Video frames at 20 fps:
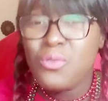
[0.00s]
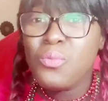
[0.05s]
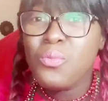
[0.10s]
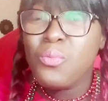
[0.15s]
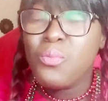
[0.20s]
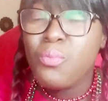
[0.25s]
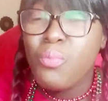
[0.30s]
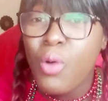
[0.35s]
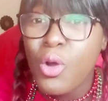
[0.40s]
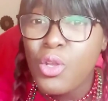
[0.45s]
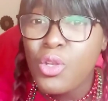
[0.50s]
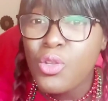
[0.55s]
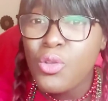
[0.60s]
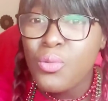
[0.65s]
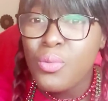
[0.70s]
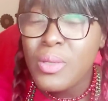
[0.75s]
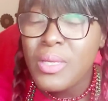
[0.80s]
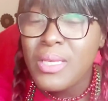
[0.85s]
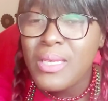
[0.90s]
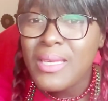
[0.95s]
une bonne
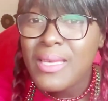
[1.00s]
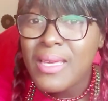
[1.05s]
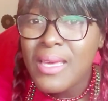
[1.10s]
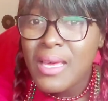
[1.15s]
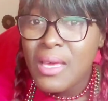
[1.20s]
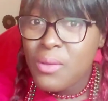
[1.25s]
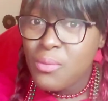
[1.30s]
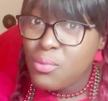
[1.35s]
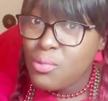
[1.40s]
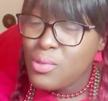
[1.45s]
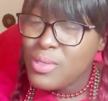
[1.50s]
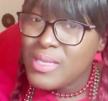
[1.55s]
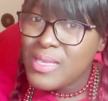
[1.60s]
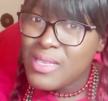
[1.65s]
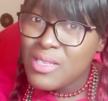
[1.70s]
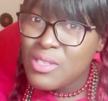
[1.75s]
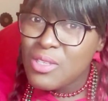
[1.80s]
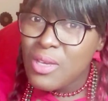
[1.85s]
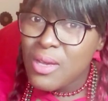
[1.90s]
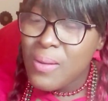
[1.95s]
nuit. Puis
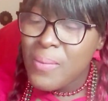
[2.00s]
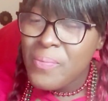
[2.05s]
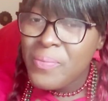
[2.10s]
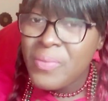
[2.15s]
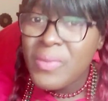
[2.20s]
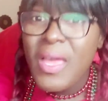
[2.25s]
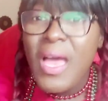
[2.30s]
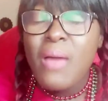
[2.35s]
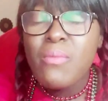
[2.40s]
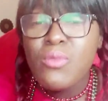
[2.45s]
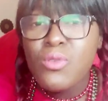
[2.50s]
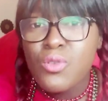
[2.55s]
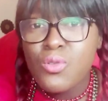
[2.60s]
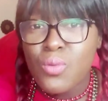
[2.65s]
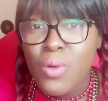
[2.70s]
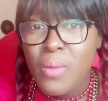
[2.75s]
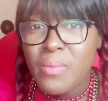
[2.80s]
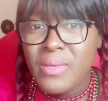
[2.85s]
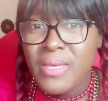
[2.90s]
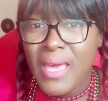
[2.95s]
c'est ça,
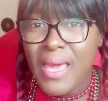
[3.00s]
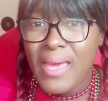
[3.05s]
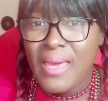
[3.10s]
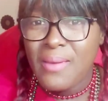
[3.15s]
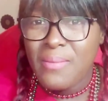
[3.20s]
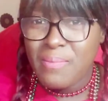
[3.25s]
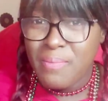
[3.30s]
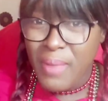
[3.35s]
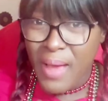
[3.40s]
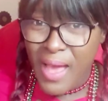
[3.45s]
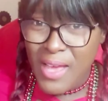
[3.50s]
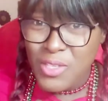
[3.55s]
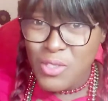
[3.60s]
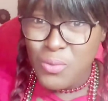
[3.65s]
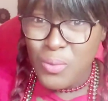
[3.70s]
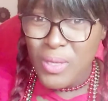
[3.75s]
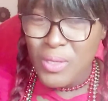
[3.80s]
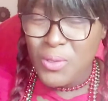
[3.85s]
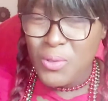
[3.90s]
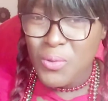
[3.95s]
amuse-toi bien, prends
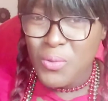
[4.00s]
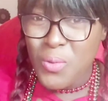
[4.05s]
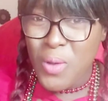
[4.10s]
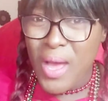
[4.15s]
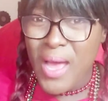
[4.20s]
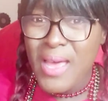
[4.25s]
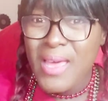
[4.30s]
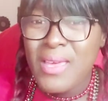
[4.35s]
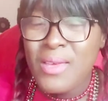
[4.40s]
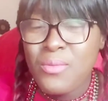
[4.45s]
soin de toi,